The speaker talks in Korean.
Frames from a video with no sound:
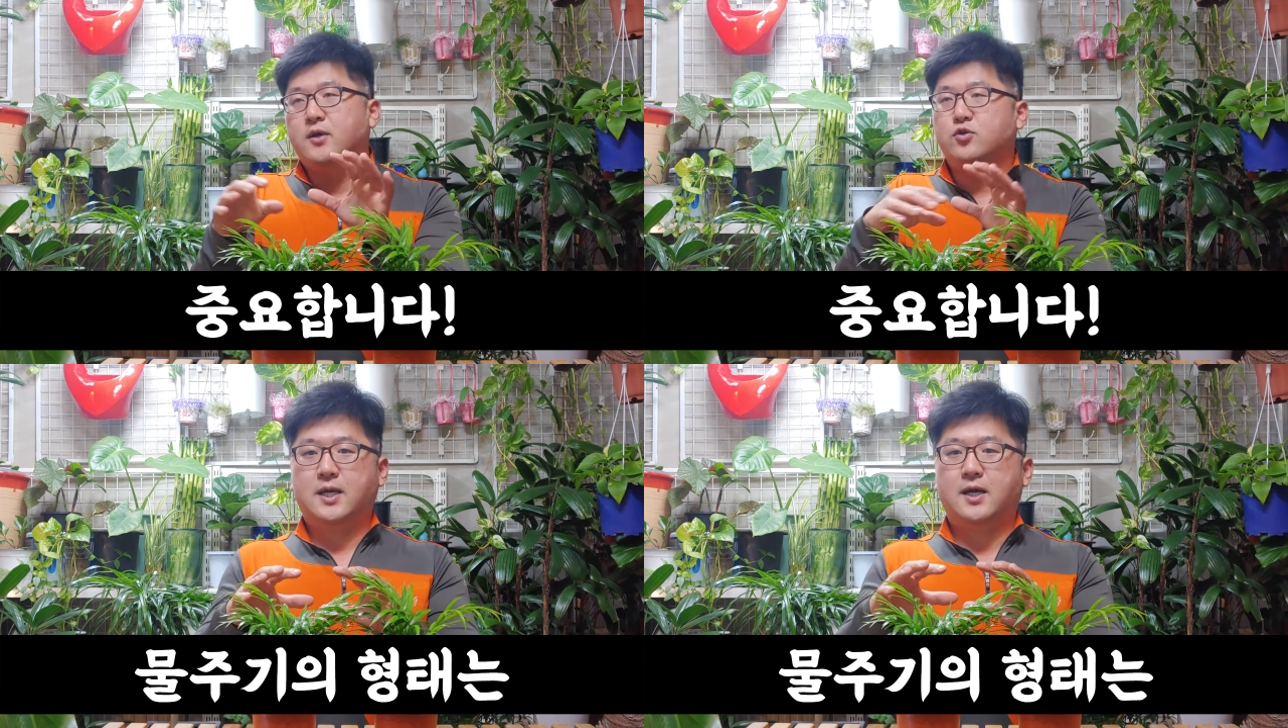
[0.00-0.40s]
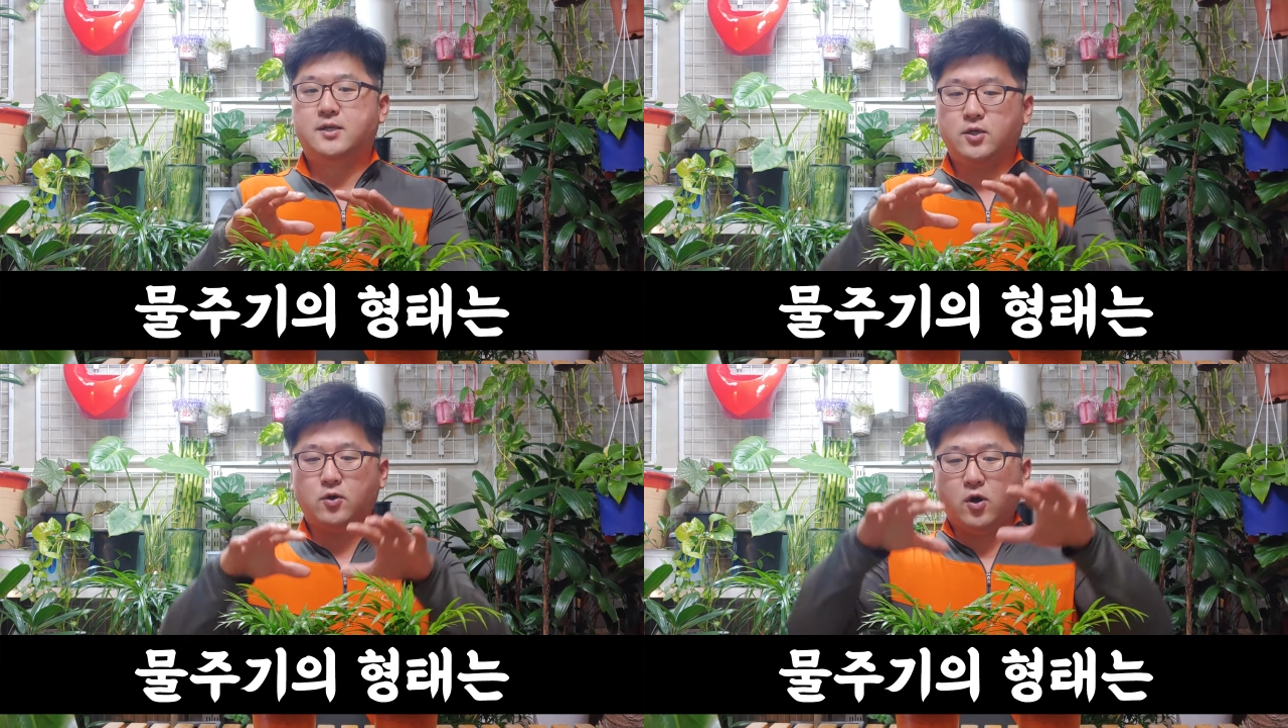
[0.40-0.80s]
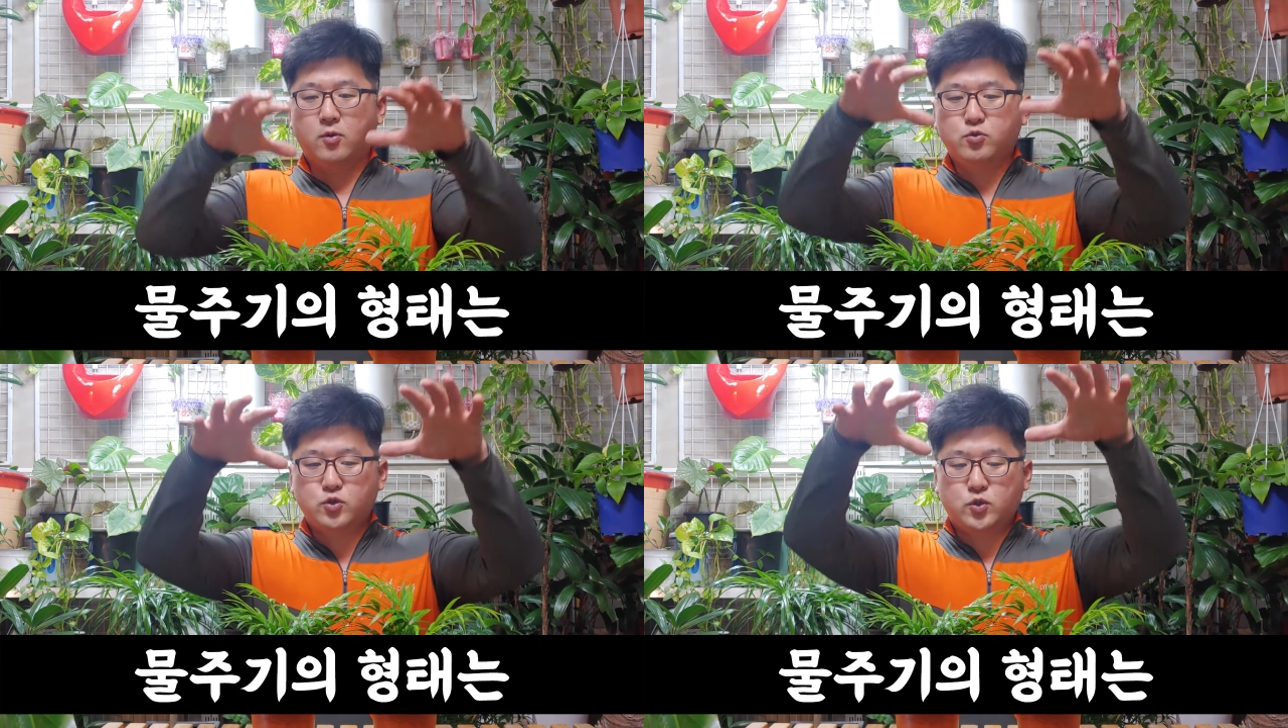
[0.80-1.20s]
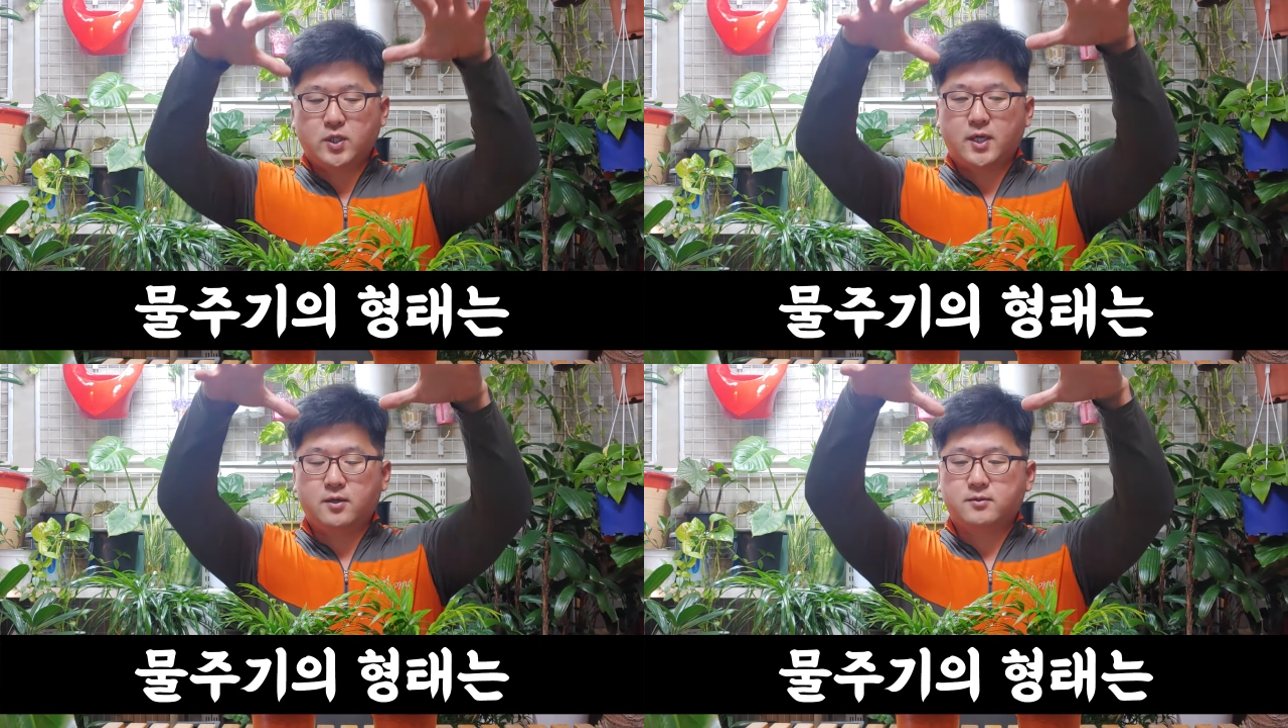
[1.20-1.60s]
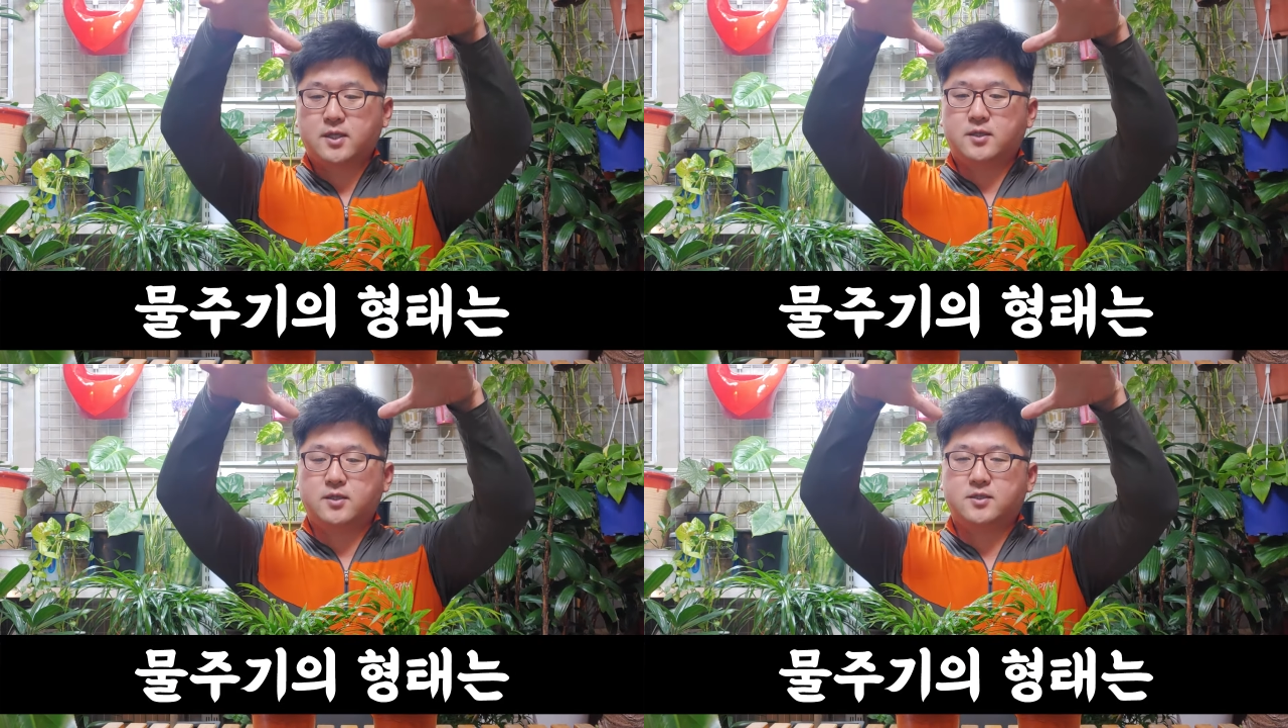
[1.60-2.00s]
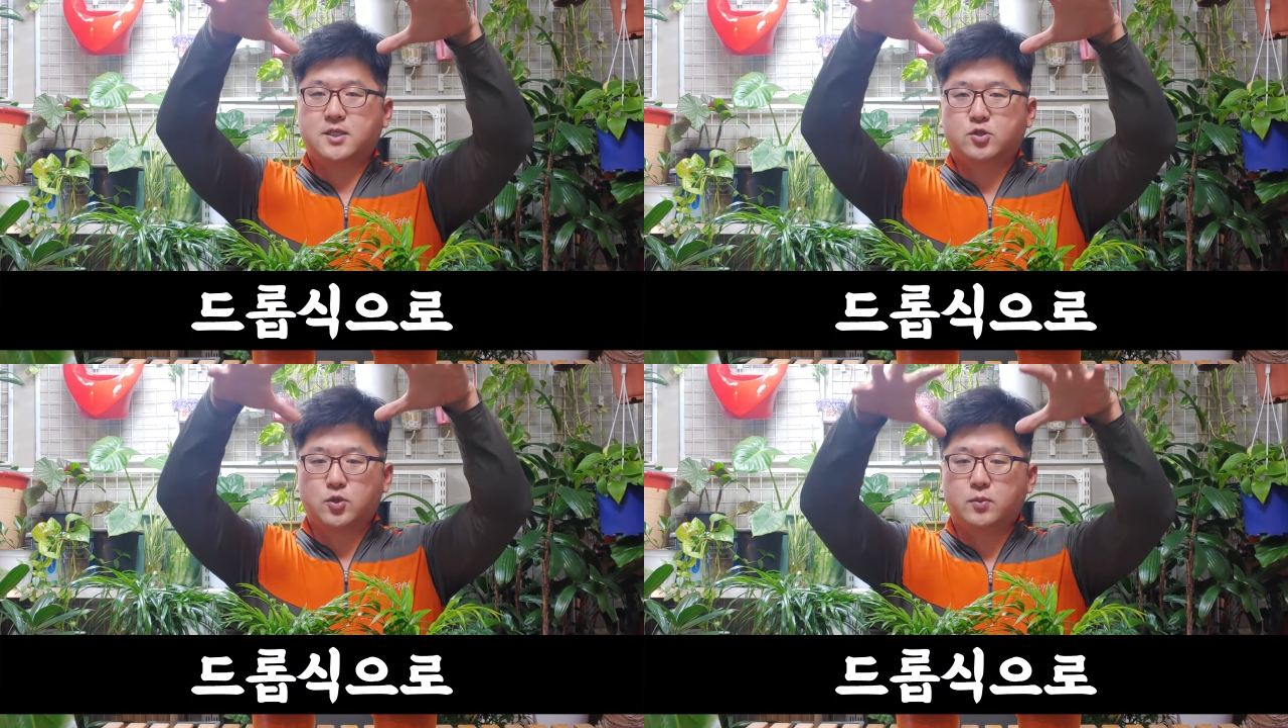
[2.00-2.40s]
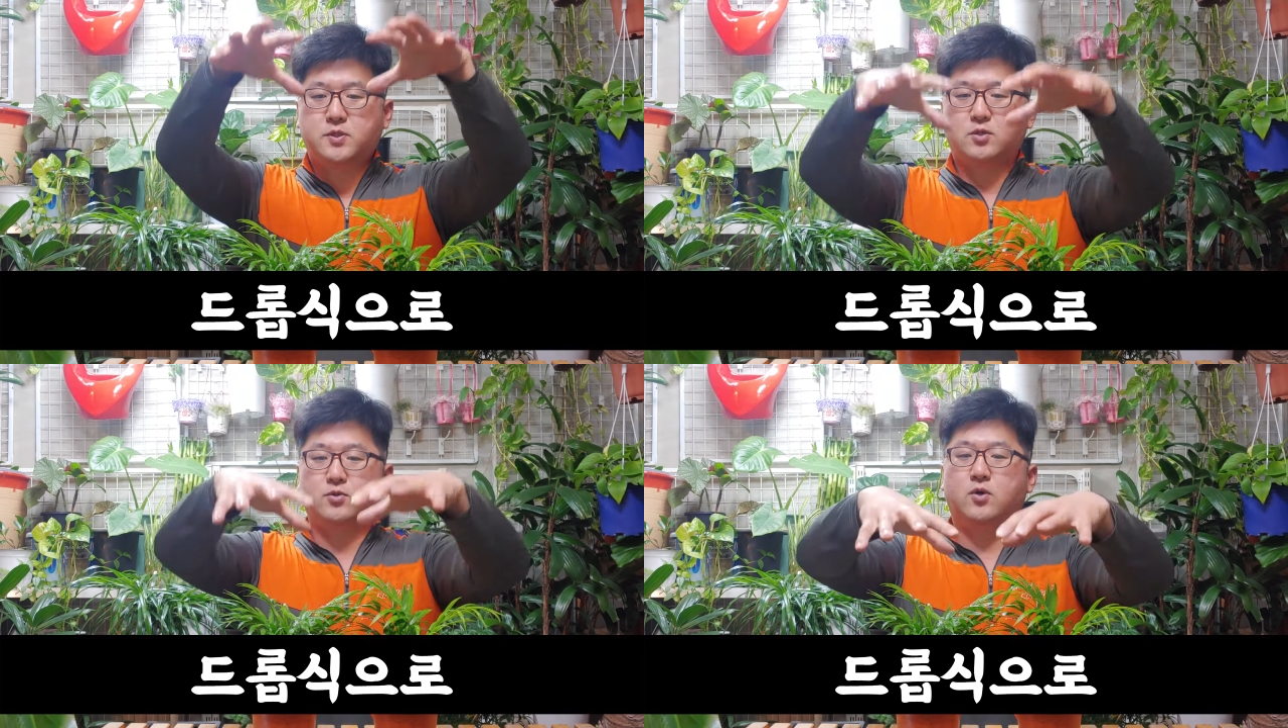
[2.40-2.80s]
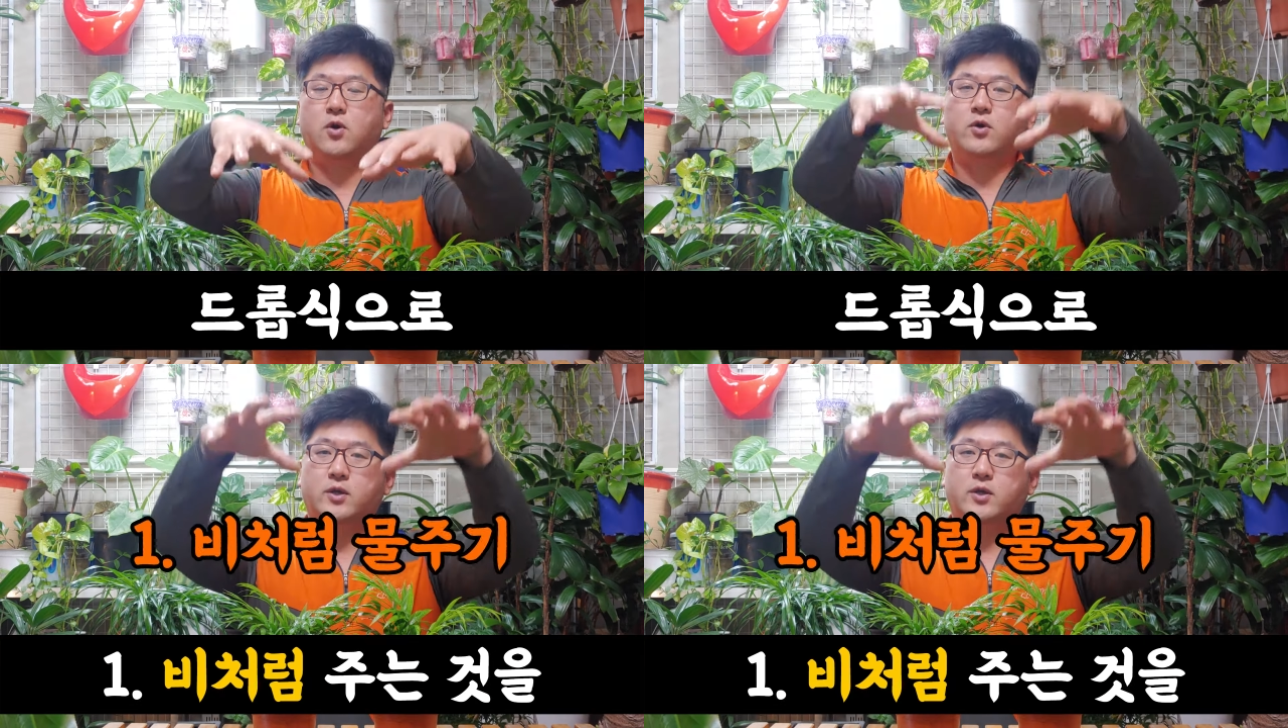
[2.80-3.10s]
자, 그리고 물주기 형태는 이제 드롭식으로